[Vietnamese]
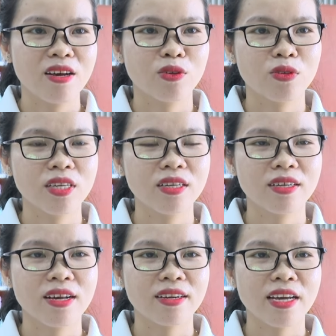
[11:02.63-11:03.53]
tổ chức
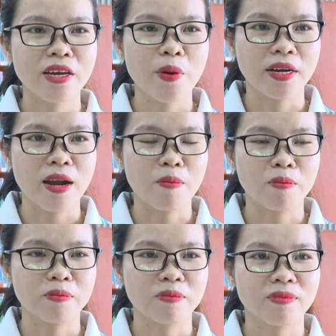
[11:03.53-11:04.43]
các cái hoạt động
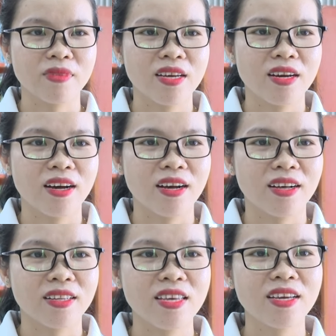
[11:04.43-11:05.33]

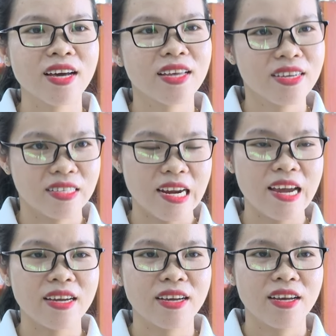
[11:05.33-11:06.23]
thiết kế thời
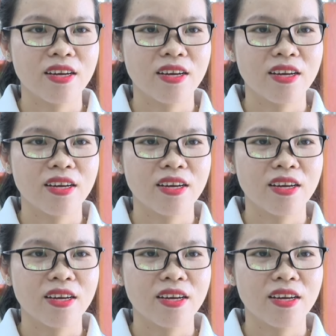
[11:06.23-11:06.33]
trang.